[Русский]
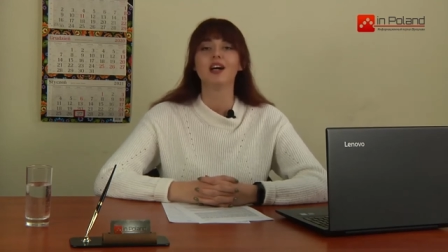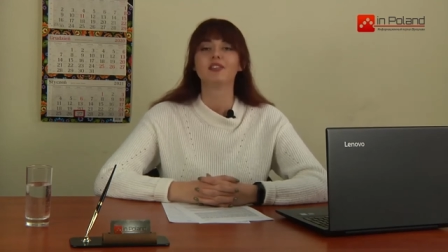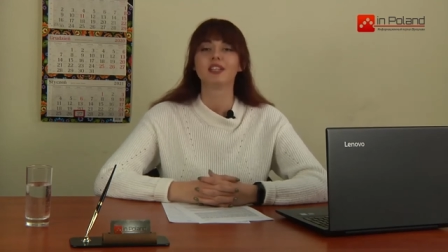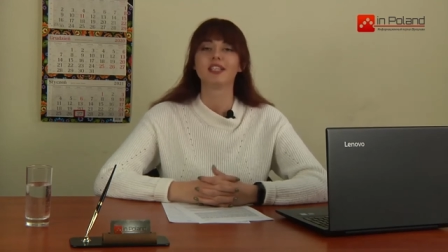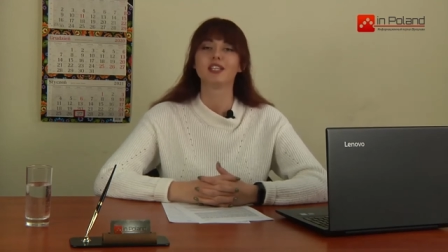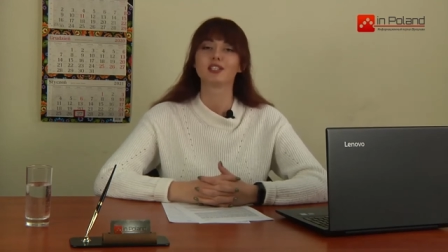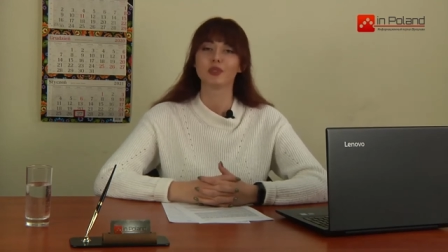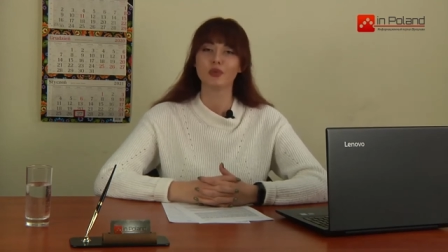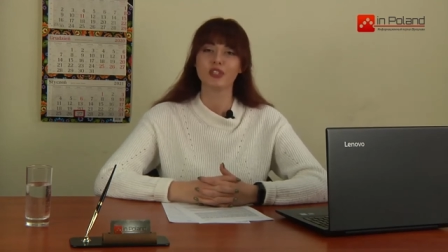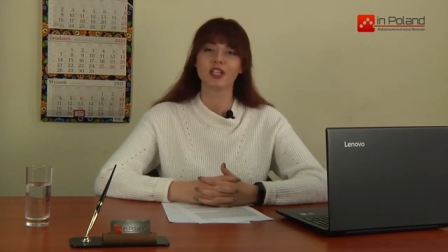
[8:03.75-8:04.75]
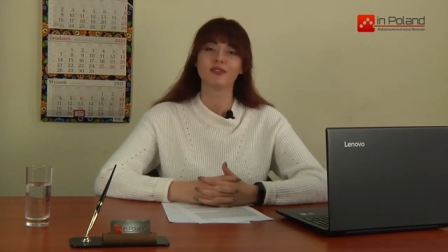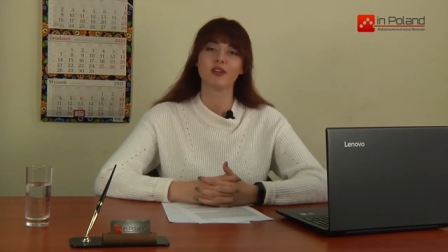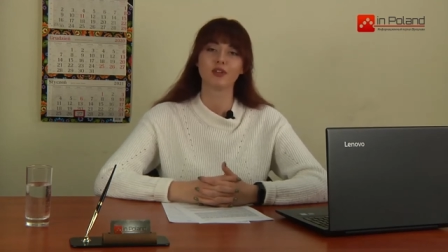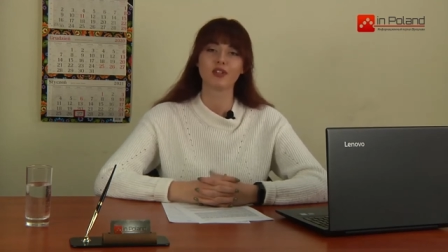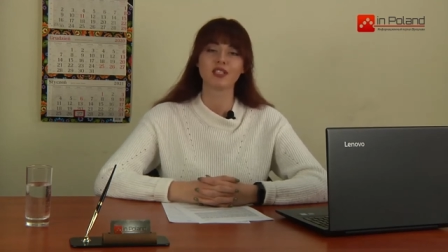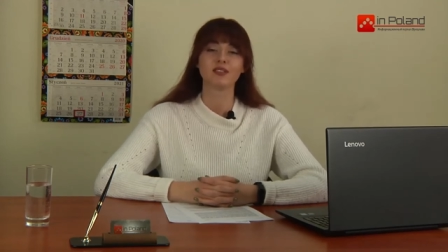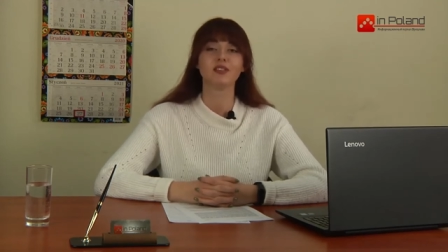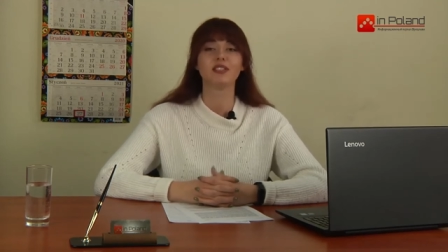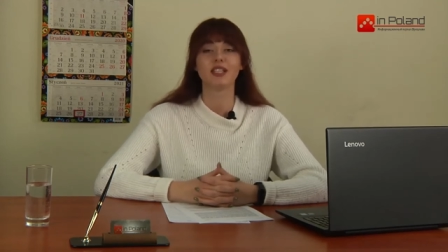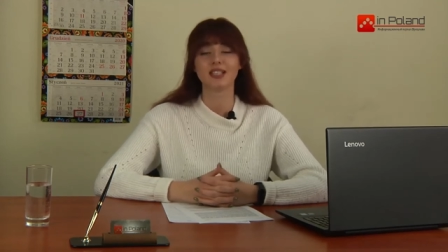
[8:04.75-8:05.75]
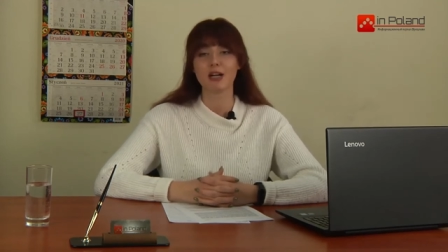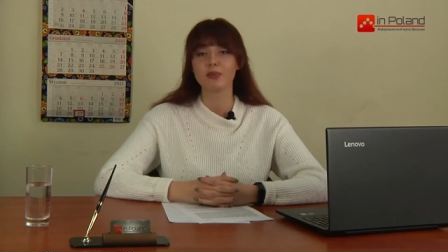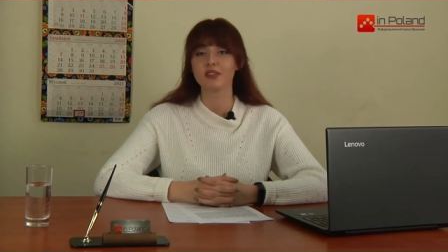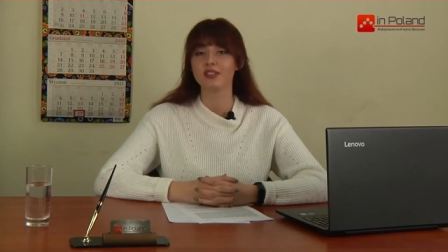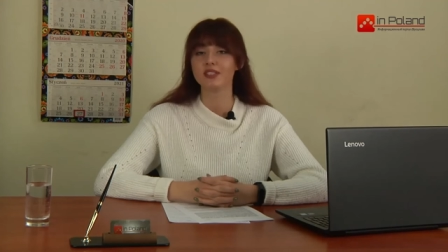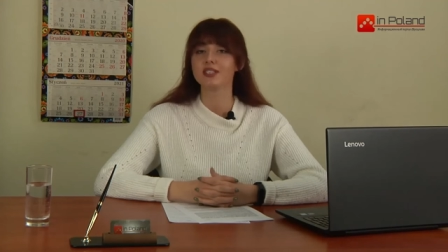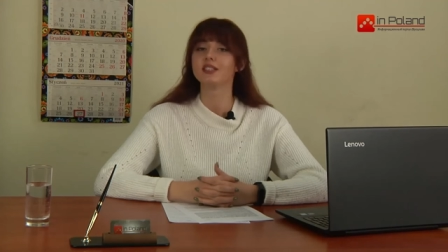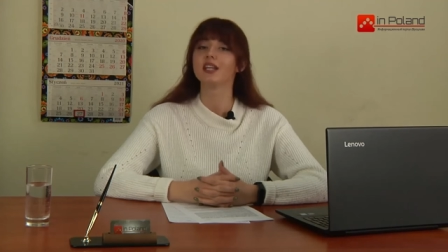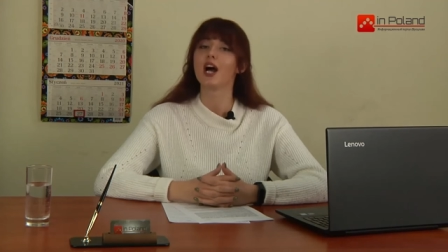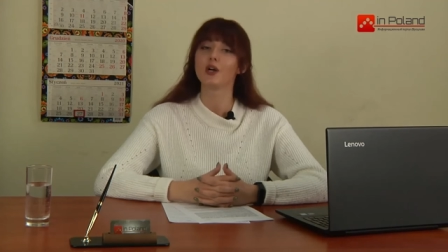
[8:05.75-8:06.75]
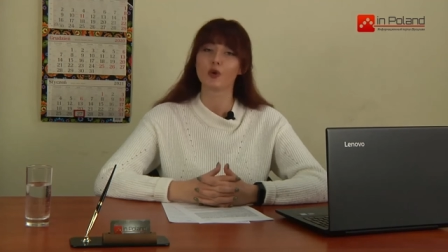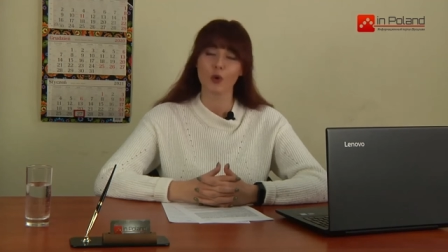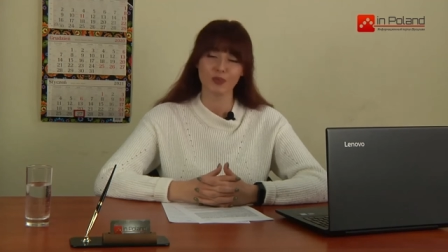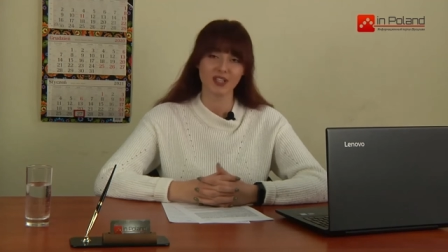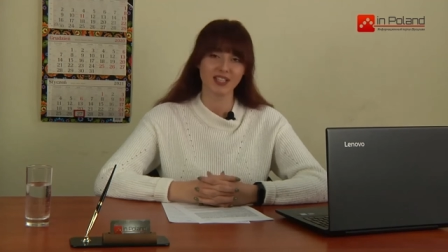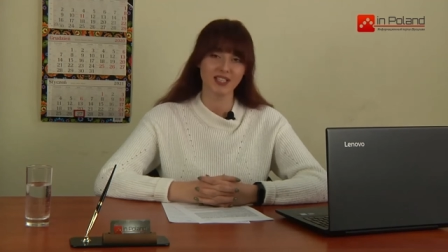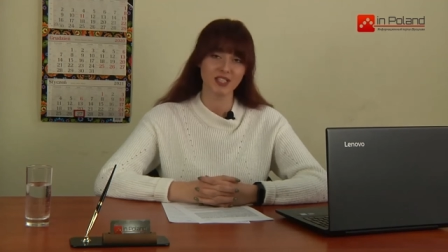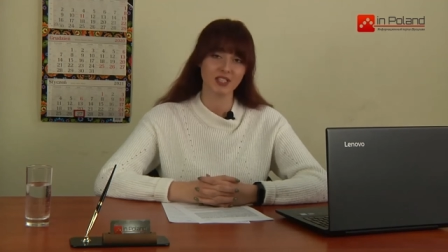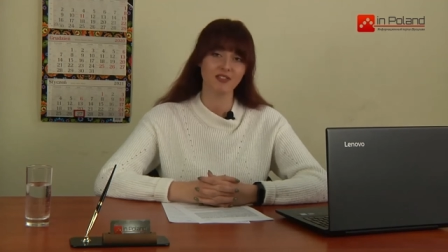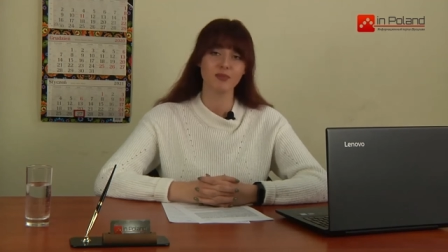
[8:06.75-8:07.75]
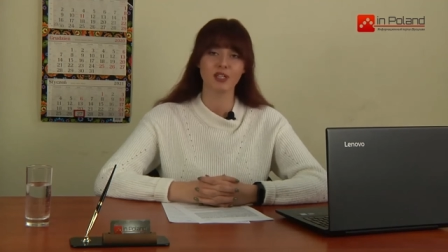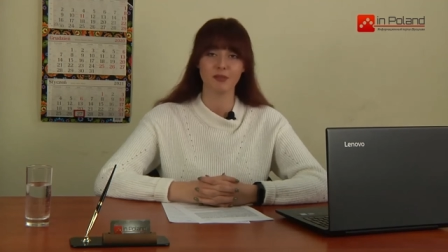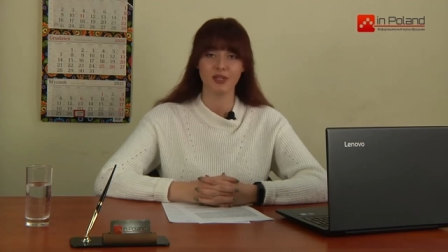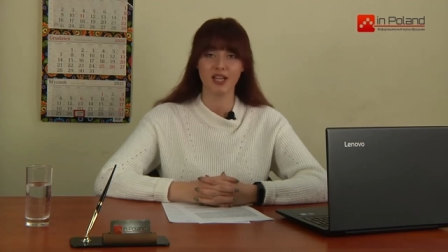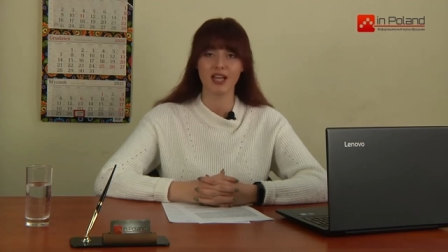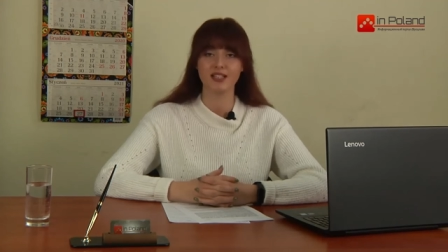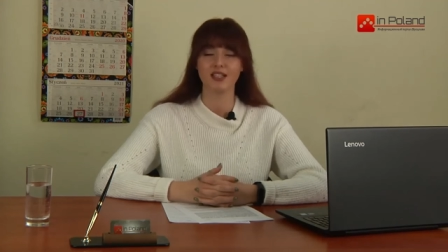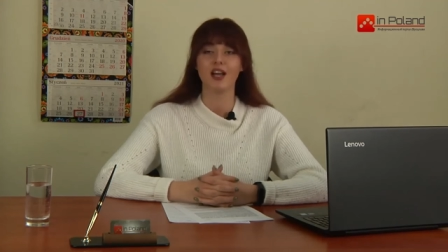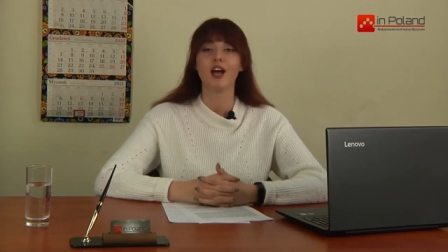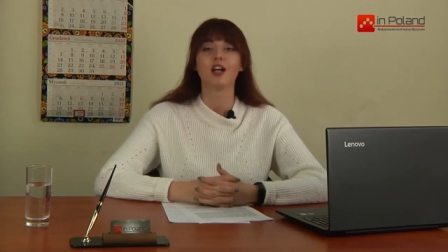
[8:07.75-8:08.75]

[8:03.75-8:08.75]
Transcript: В таких случаях во Вроцлаве всегда проводилось огромное количество мероприятий,